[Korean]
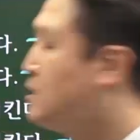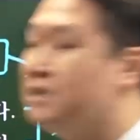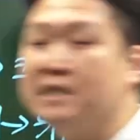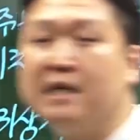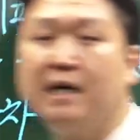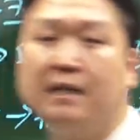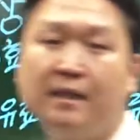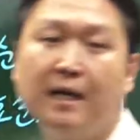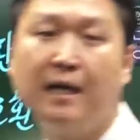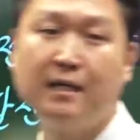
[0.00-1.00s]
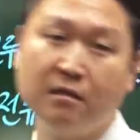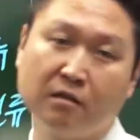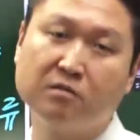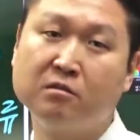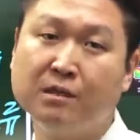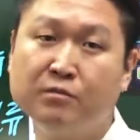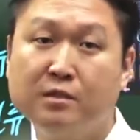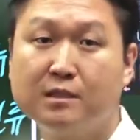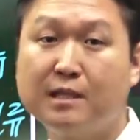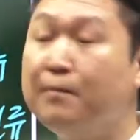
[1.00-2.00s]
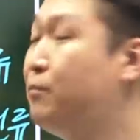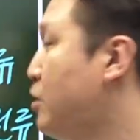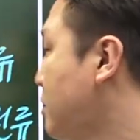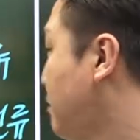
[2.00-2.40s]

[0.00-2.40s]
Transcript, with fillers: 증가한다. 이렇게 해서 정답은 3번이